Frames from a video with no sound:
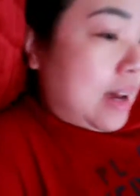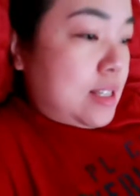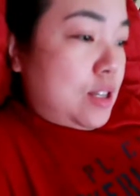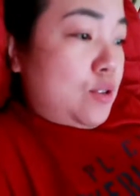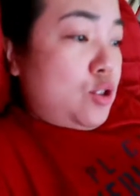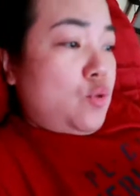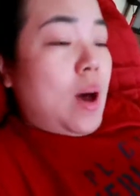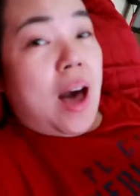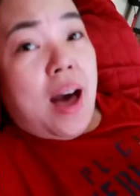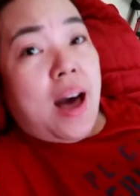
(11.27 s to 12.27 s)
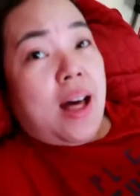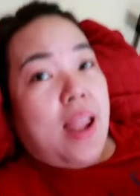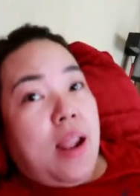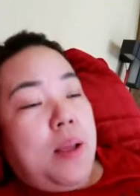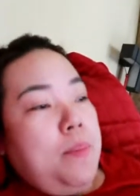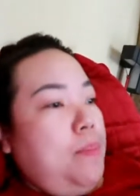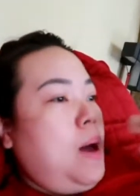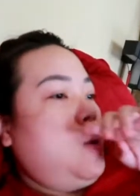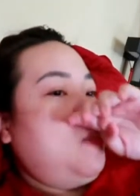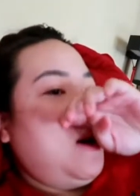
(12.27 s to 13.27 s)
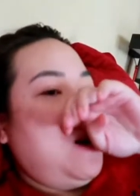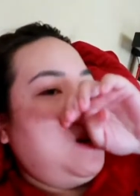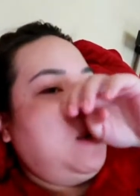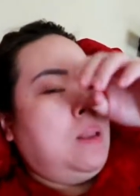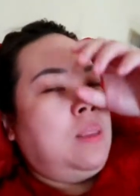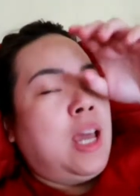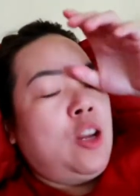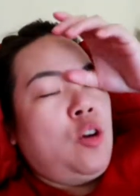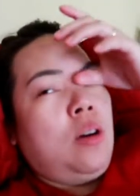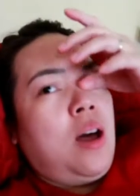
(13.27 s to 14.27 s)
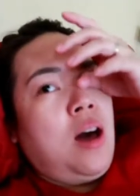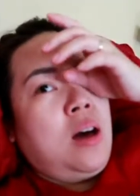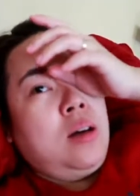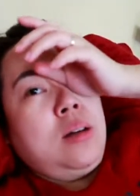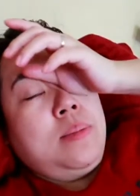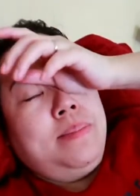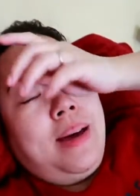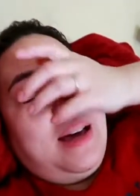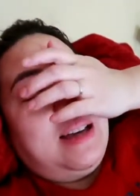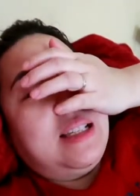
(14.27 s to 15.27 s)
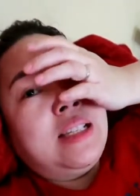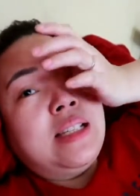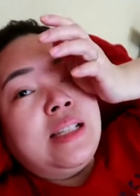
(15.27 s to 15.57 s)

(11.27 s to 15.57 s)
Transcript: As usual, bago mag 9 o'clock, mas